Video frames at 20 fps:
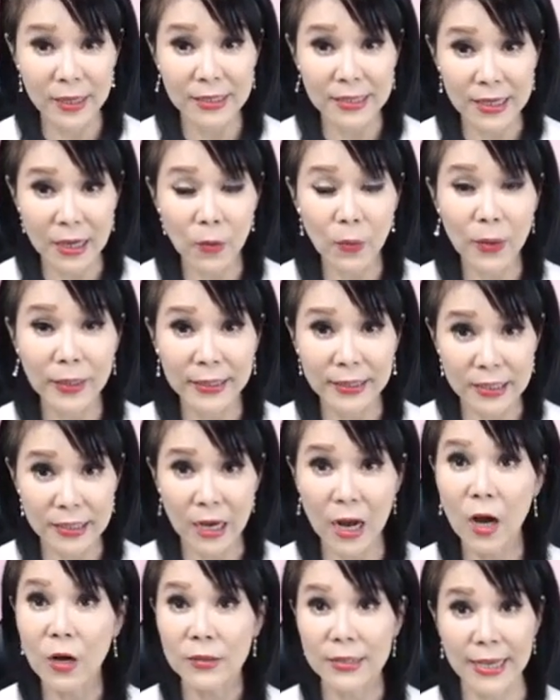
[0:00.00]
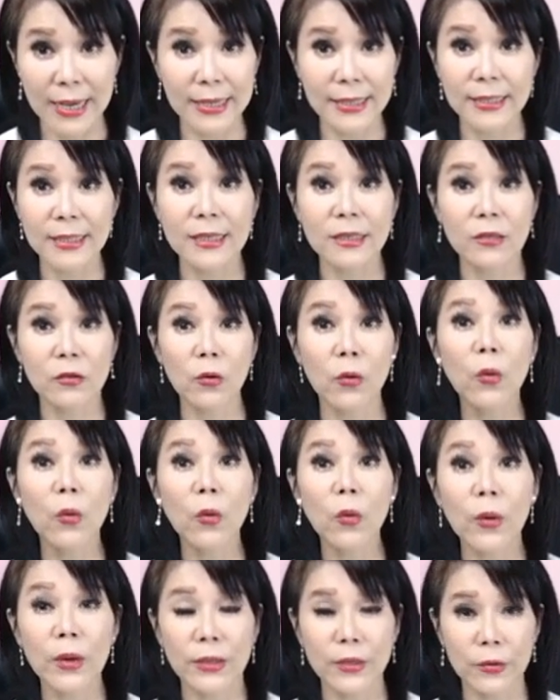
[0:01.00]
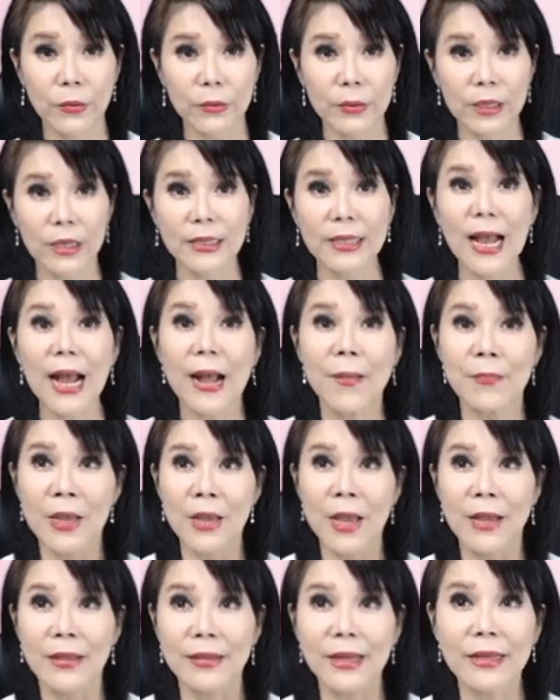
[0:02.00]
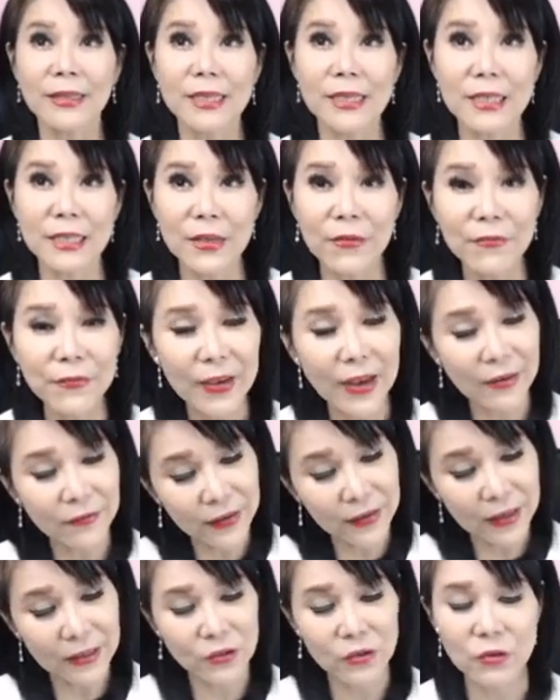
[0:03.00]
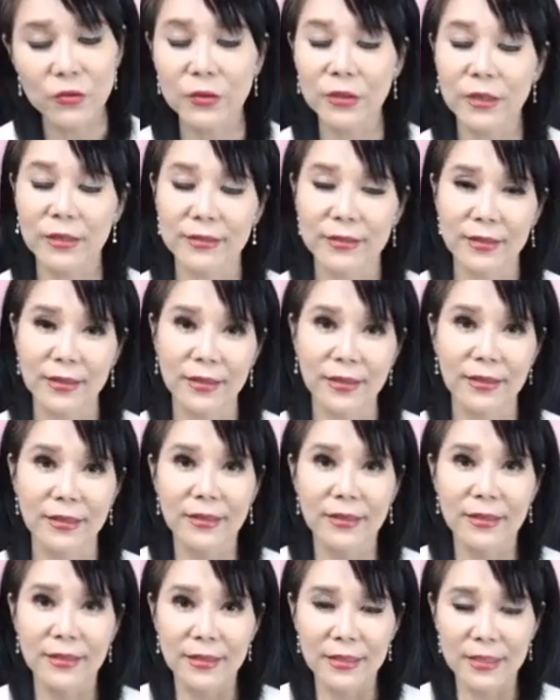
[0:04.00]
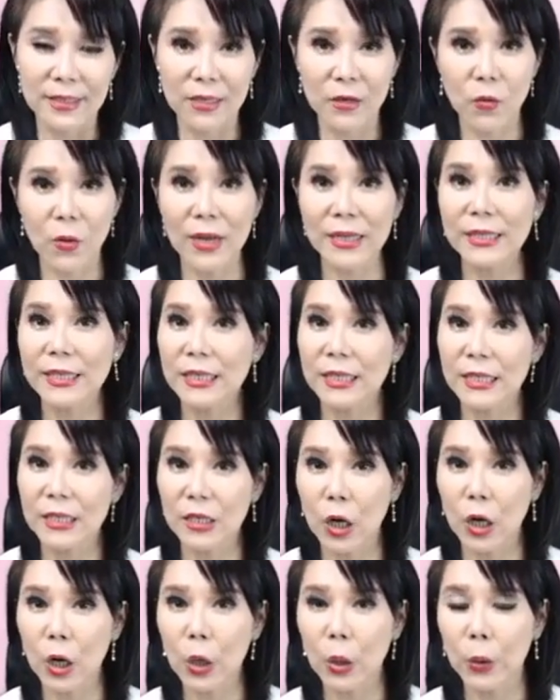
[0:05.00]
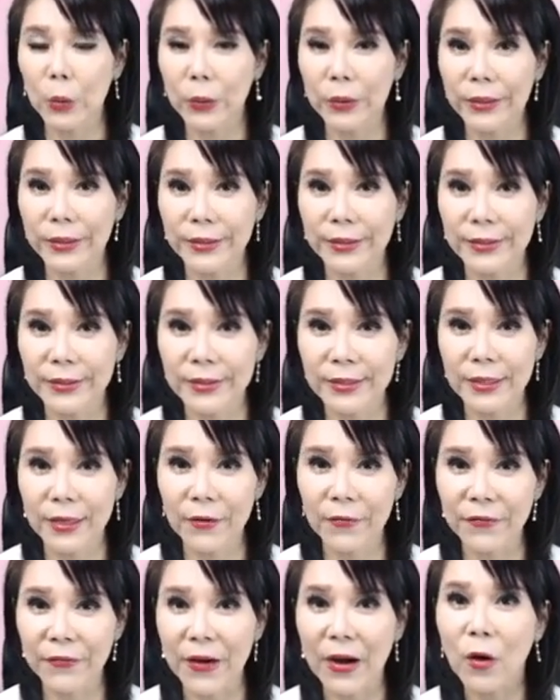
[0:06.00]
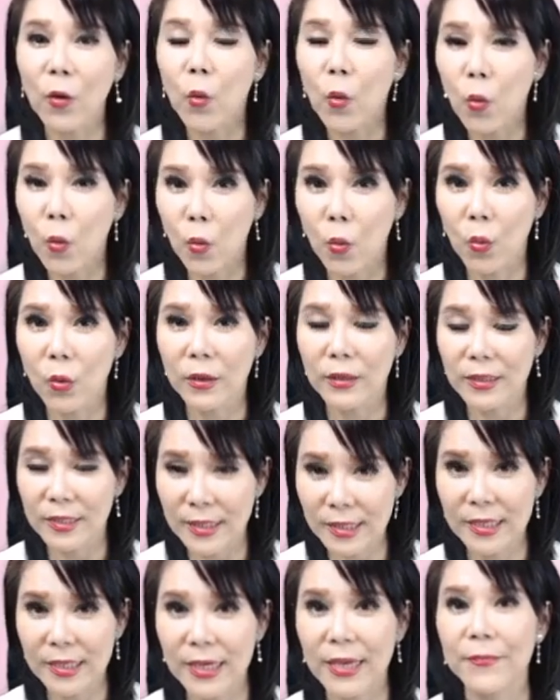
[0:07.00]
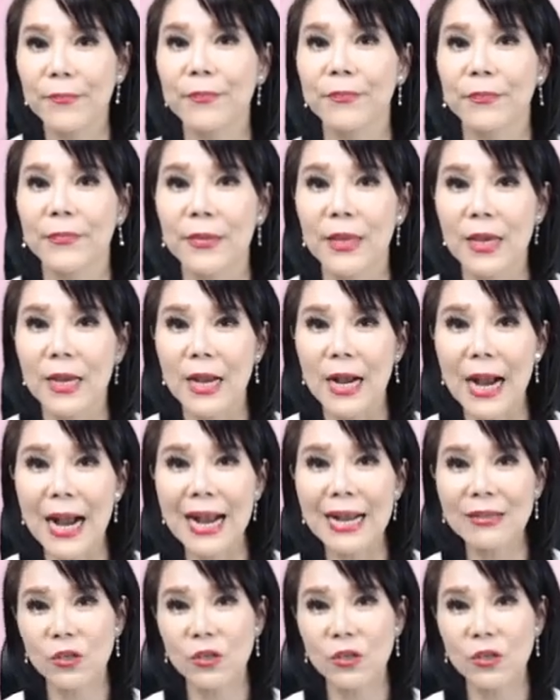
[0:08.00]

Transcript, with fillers: 样相关的一些好彩一定都会有的。那但今天非常非常重要的啊，这个国安基金哦呃这个防护线，它